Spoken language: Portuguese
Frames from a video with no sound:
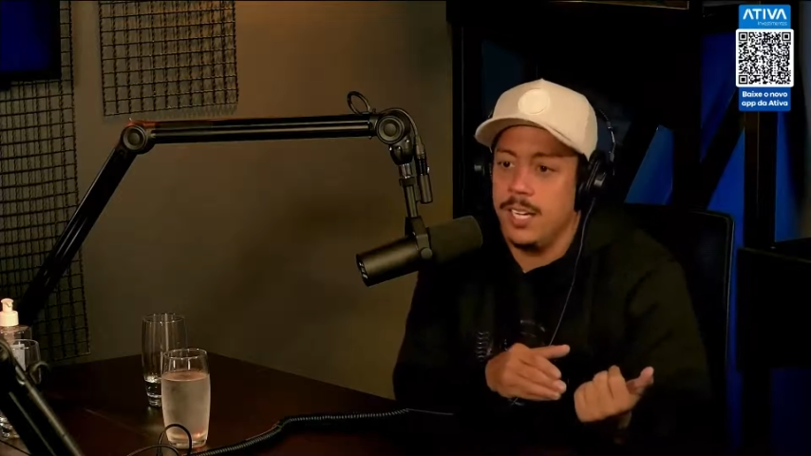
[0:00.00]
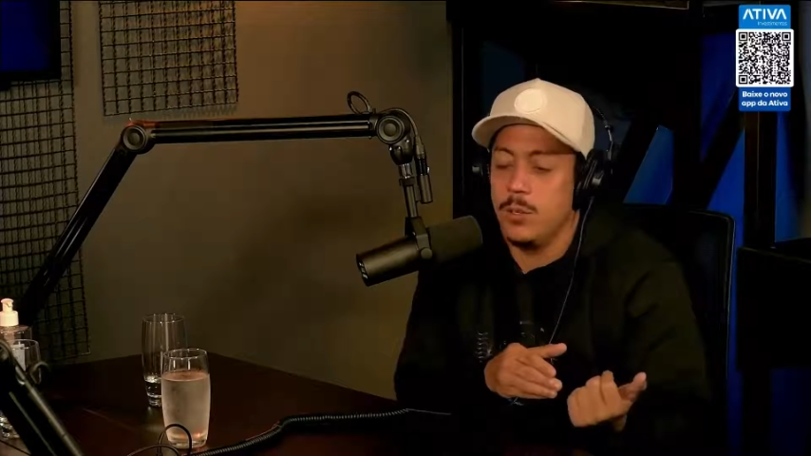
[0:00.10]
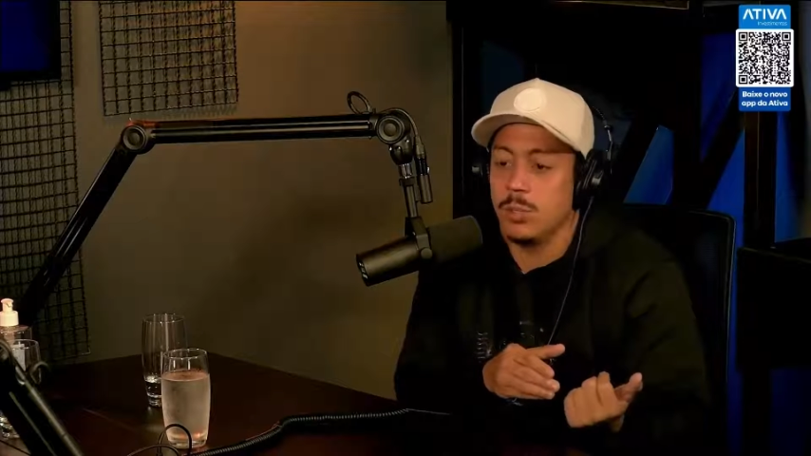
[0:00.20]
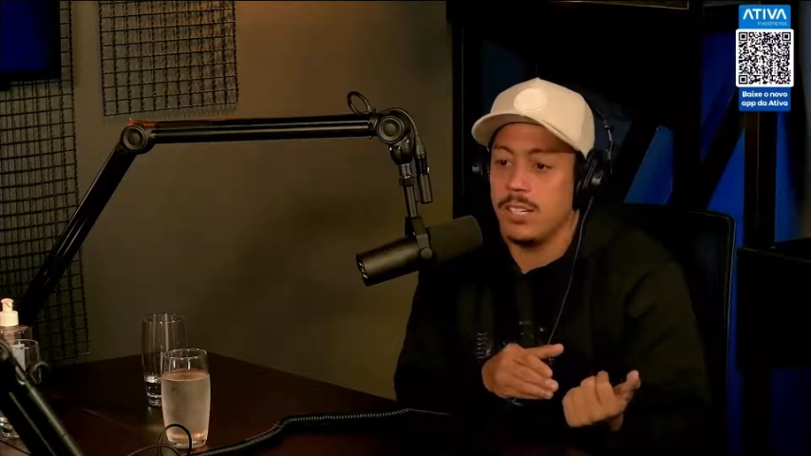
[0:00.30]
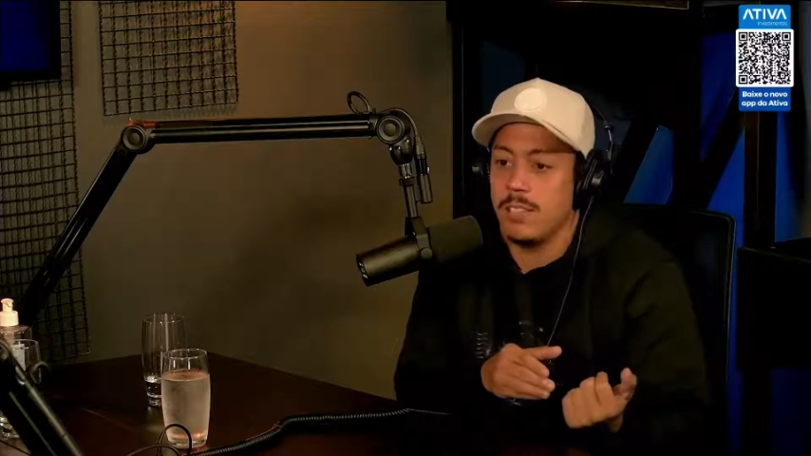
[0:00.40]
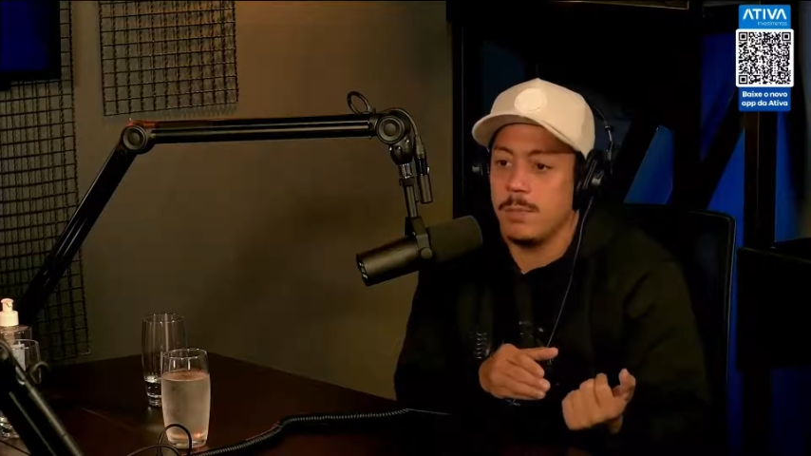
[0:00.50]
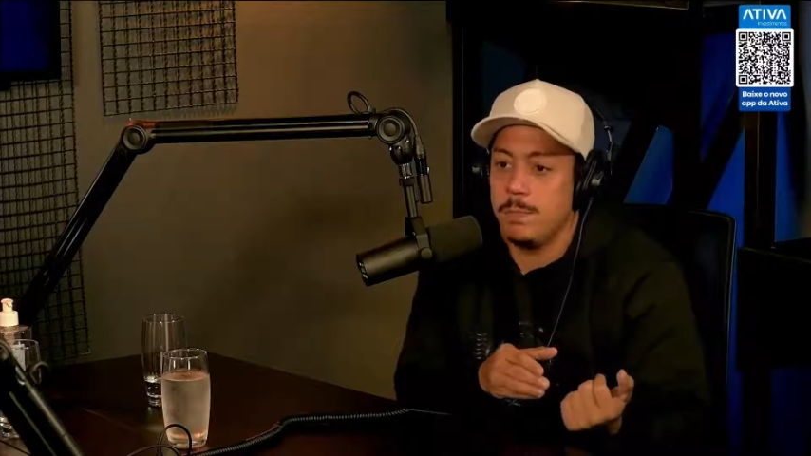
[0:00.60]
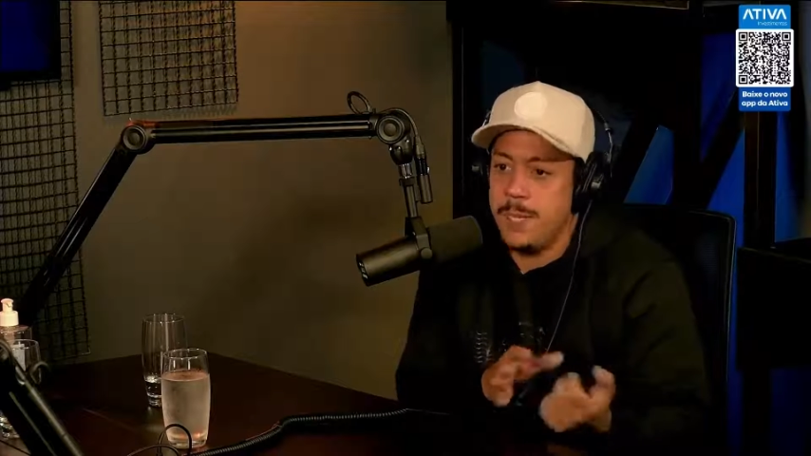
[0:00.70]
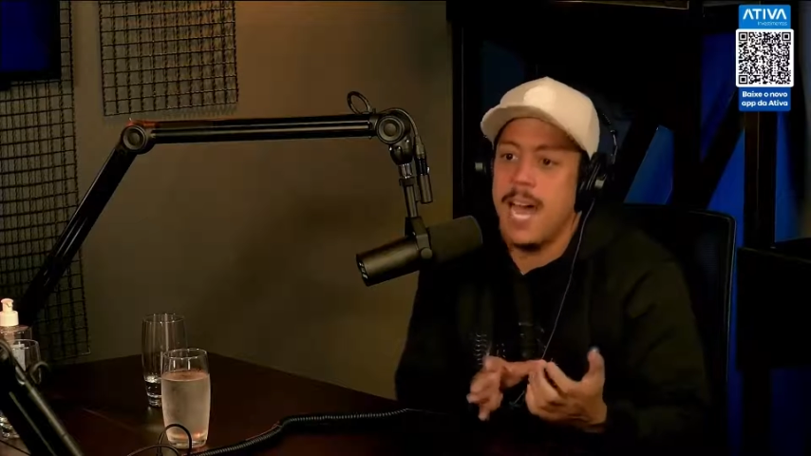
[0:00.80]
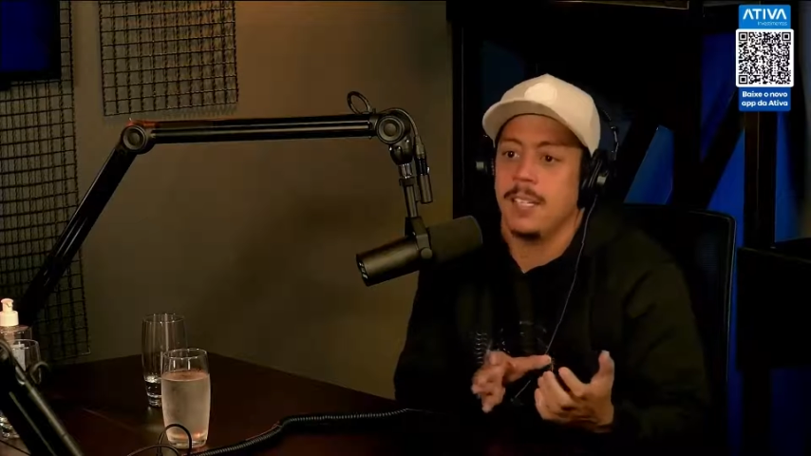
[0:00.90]
ele contava
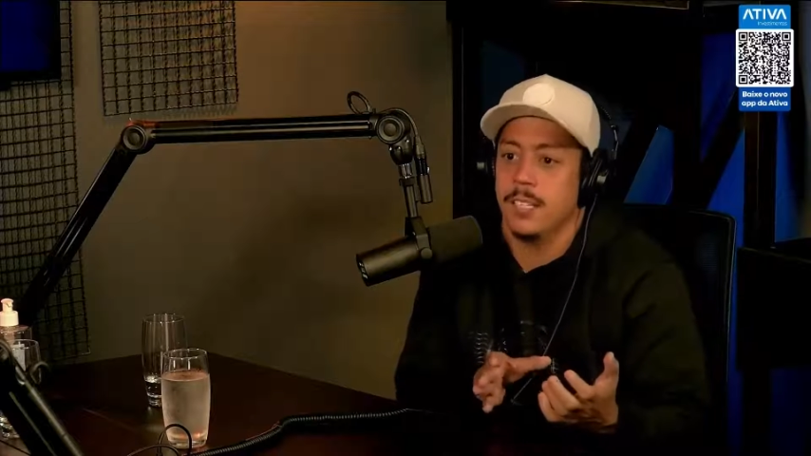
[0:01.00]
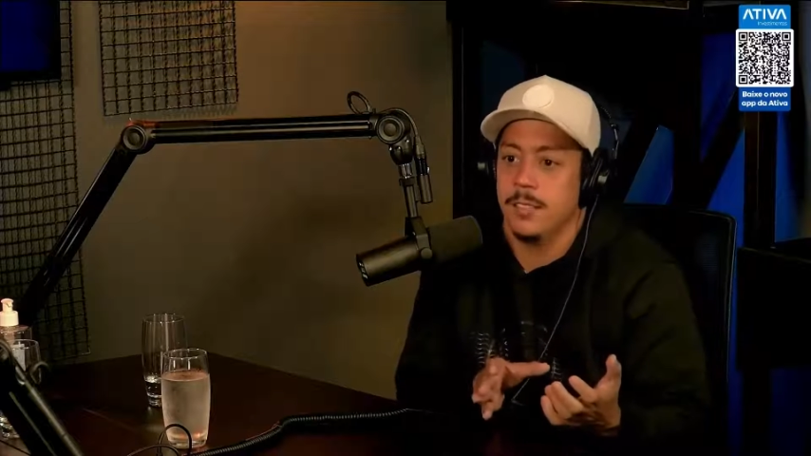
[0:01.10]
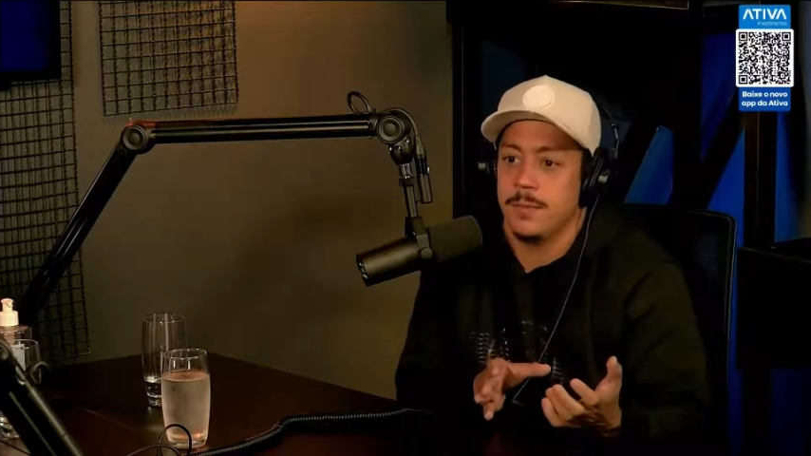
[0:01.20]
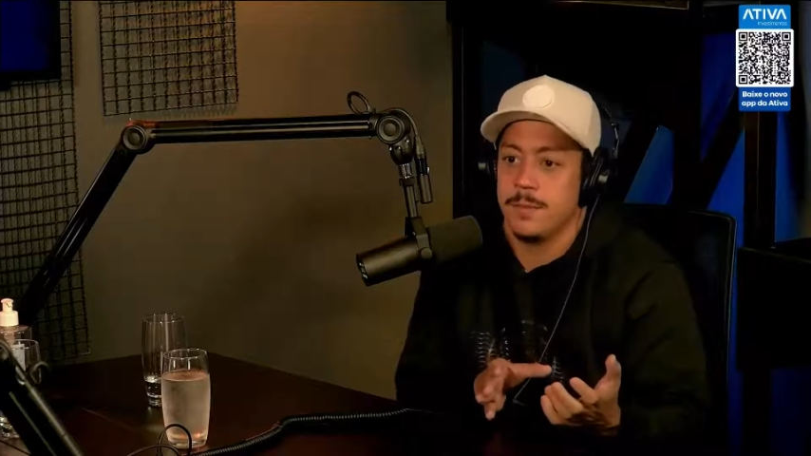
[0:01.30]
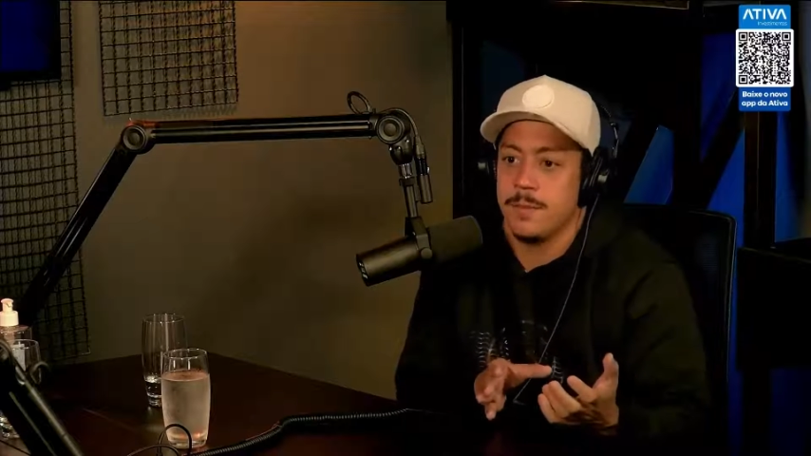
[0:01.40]
piada.